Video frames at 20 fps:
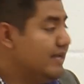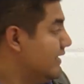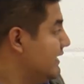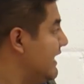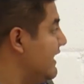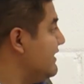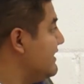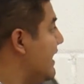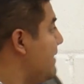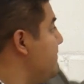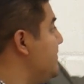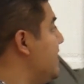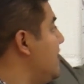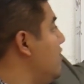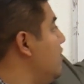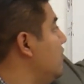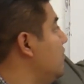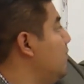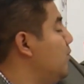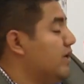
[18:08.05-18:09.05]
Que
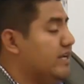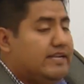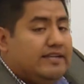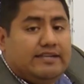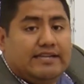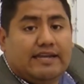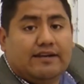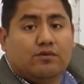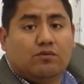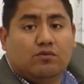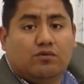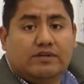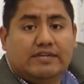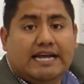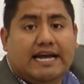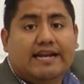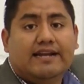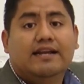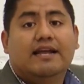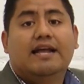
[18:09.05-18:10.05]
también los puedes
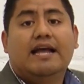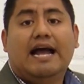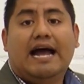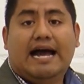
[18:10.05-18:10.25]
adjuntar